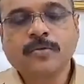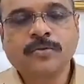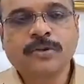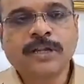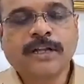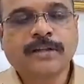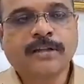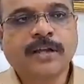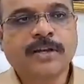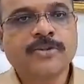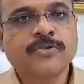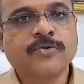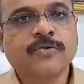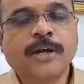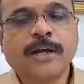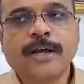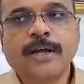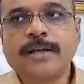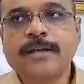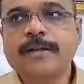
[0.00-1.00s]
गुना दर्ज
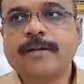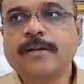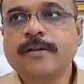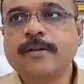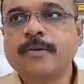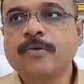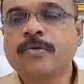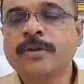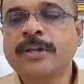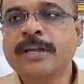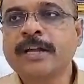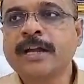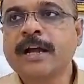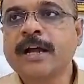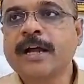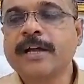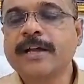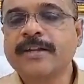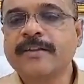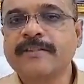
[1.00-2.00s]
हुआ है गुने
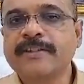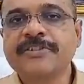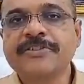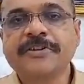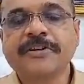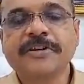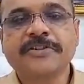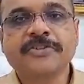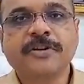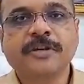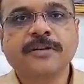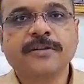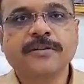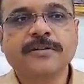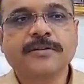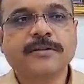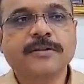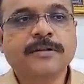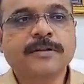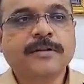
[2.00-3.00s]
का इन्वेस्टिगेशन